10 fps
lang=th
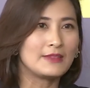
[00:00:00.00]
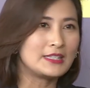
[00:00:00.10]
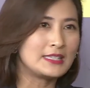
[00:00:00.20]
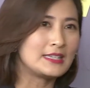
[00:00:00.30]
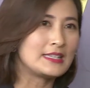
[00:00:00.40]

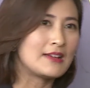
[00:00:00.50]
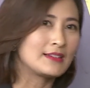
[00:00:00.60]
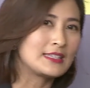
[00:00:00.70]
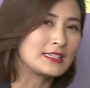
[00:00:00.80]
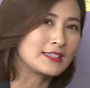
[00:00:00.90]
วิธีแนว
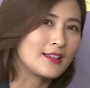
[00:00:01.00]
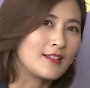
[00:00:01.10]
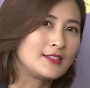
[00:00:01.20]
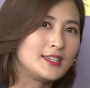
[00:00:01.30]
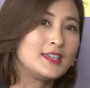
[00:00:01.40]
คิดเทคโน
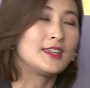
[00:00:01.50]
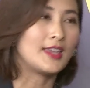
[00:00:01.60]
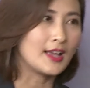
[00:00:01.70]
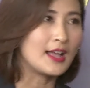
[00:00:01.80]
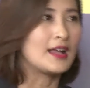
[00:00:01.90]
โลยีอย่าง
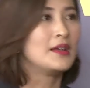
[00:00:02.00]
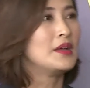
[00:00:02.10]
เงี้ยค่ะ